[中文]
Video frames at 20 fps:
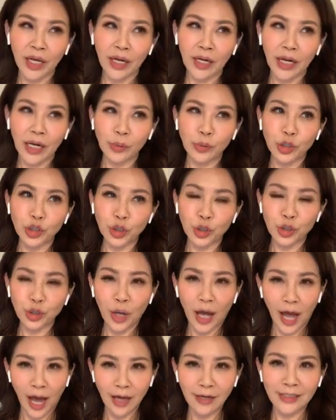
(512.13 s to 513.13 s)
那我就说
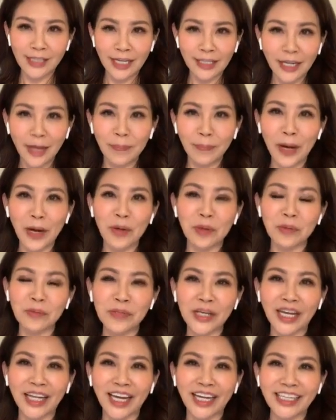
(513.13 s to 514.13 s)
好三点半我们
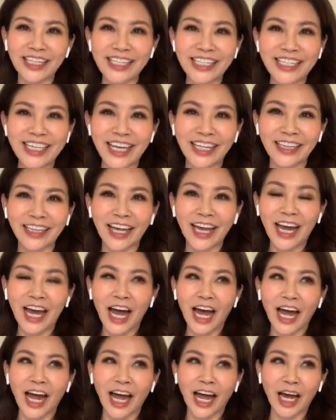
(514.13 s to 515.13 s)
在那里见
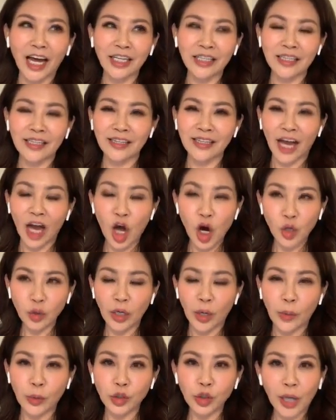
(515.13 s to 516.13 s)
啊，然后
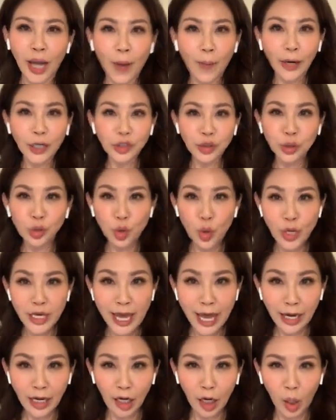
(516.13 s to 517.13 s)
呢我就赶快去做
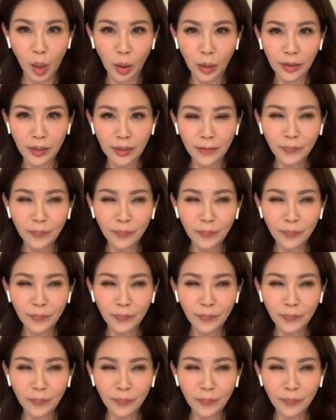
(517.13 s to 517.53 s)
烟供，